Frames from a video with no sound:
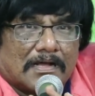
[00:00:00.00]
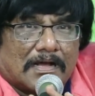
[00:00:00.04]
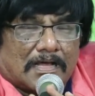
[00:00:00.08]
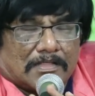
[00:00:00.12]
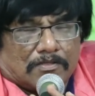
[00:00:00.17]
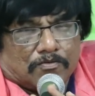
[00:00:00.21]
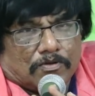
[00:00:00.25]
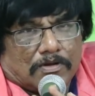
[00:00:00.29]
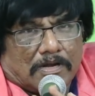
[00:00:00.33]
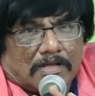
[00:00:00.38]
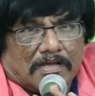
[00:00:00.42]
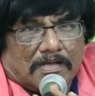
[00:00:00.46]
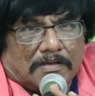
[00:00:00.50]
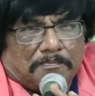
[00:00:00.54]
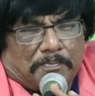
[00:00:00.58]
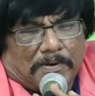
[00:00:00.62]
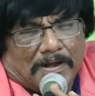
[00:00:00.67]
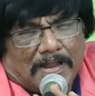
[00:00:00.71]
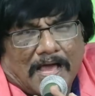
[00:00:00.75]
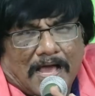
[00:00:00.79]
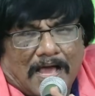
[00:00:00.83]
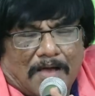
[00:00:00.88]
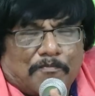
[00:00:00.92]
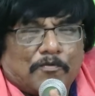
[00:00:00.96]
அது ஒரு
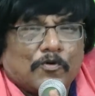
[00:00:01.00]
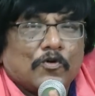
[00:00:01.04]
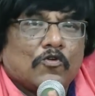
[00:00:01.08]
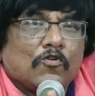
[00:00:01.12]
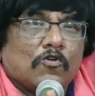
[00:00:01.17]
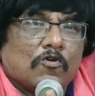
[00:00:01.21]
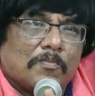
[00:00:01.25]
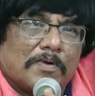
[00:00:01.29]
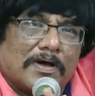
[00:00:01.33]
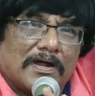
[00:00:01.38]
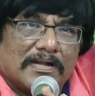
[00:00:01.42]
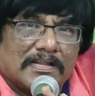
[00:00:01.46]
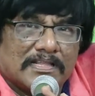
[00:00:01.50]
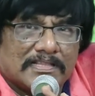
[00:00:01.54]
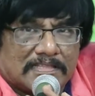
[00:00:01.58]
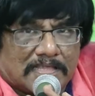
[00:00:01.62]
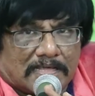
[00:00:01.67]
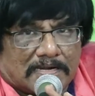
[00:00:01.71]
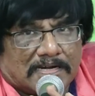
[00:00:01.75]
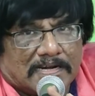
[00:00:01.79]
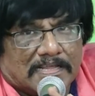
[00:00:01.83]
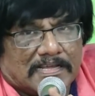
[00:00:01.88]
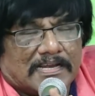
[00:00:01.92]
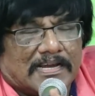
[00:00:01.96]
பல அபூர்வமான
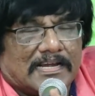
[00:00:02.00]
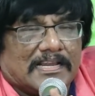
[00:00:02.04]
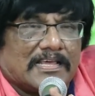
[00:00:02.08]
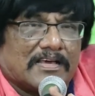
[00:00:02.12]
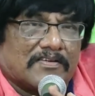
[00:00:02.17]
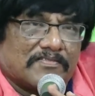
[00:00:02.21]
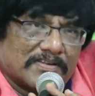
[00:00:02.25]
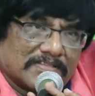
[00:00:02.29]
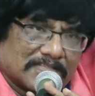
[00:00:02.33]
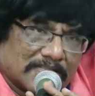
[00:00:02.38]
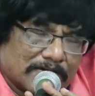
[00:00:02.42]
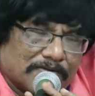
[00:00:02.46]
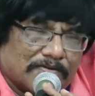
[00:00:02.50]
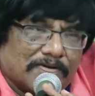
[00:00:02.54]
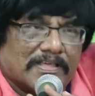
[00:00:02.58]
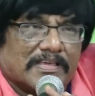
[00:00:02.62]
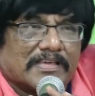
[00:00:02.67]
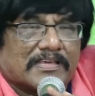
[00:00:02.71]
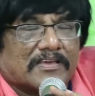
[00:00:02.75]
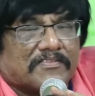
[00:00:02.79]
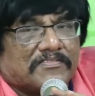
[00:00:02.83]
தருணங்களை அவர் தன்னுடைய